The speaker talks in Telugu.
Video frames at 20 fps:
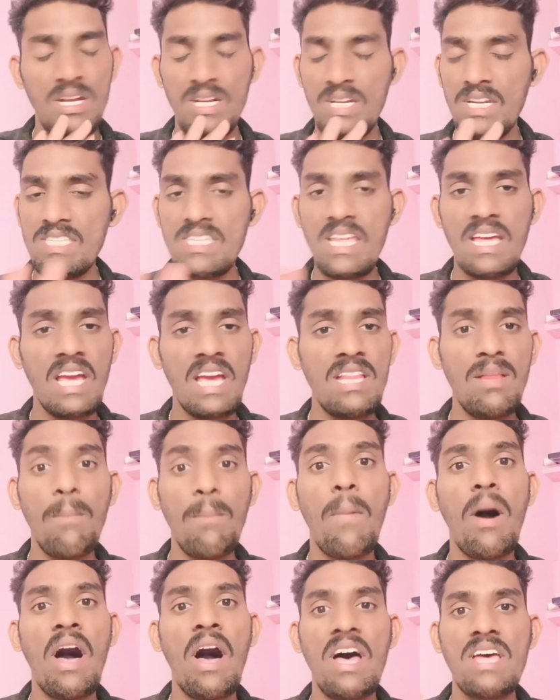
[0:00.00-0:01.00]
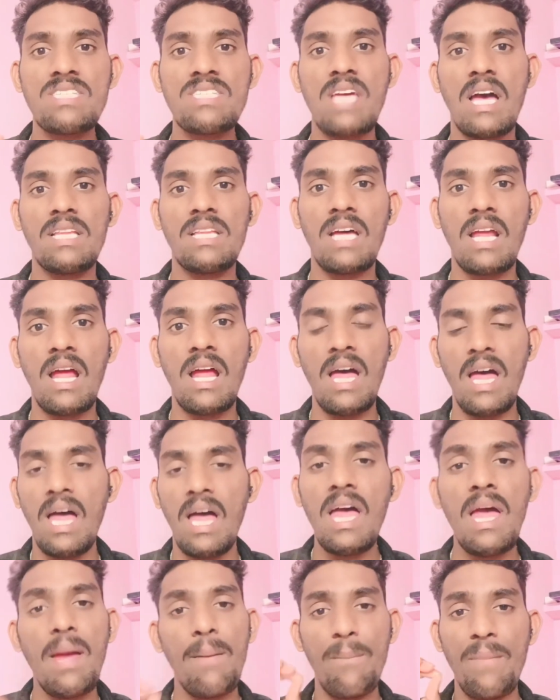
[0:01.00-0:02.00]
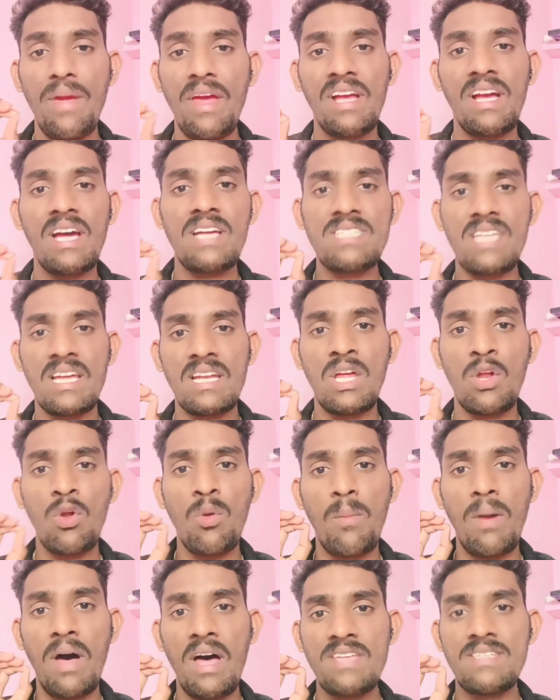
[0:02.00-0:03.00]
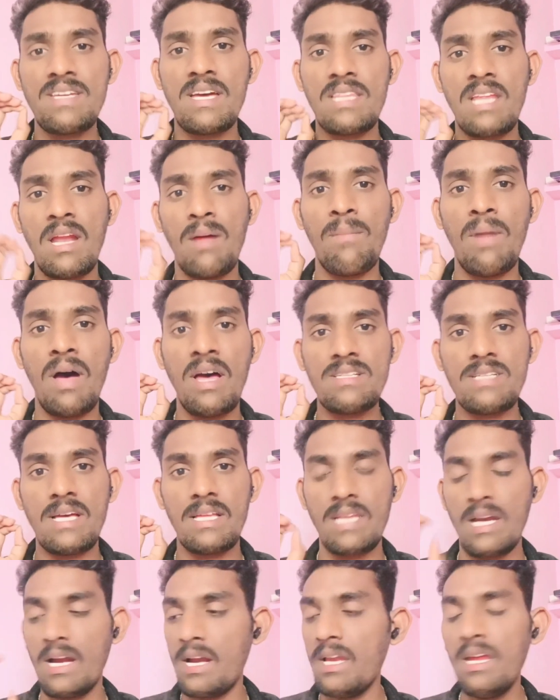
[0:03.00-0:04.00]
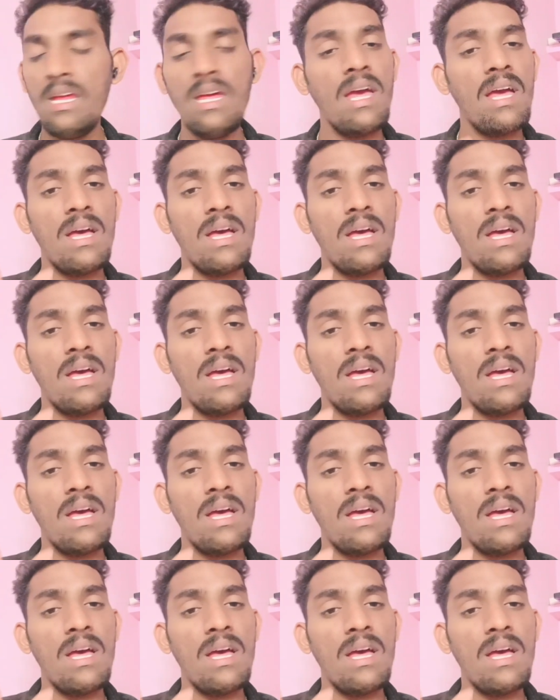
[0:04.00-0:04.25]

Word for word: నిజంగా అయితే మహా జాతర మేకర్స్ అన్నారు మహా జాతర మహా జాతర అని